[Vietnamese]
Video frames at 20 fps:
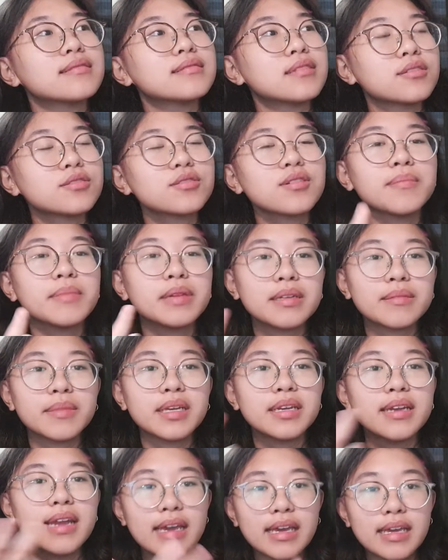nói chung là mình
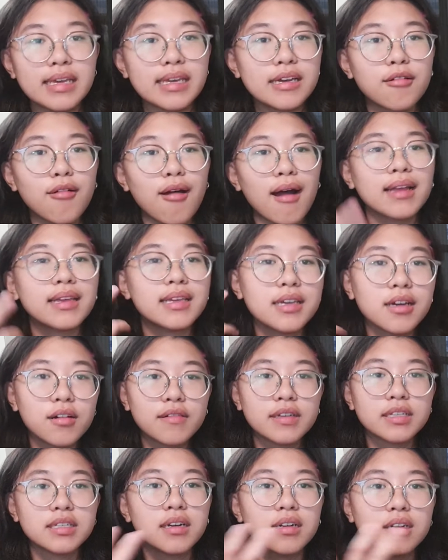bị để ý quá
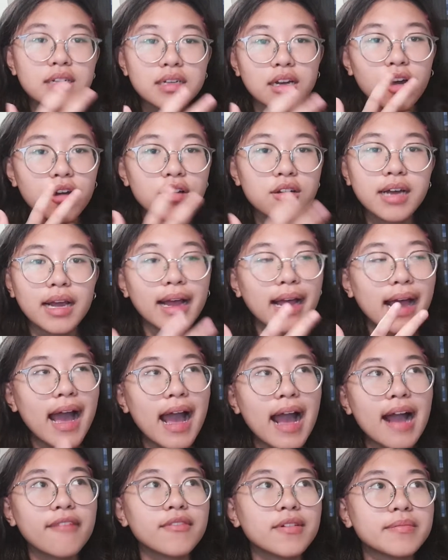nhiều về những lời nói của người
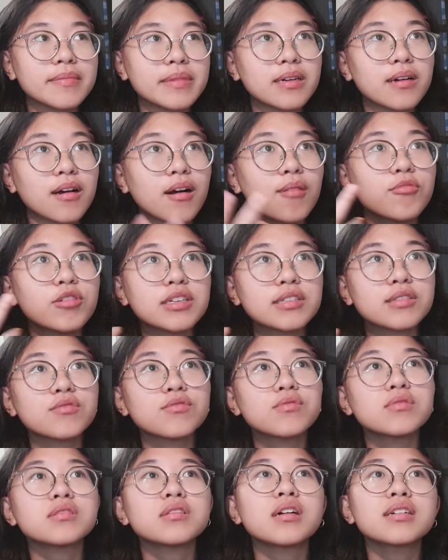khác và mình có một cái
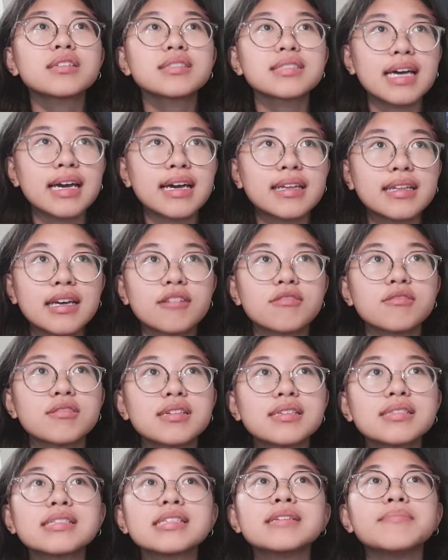xu hướng chạy theo
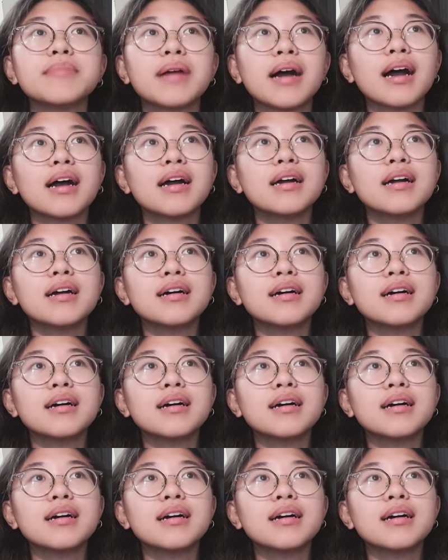những cái gì mà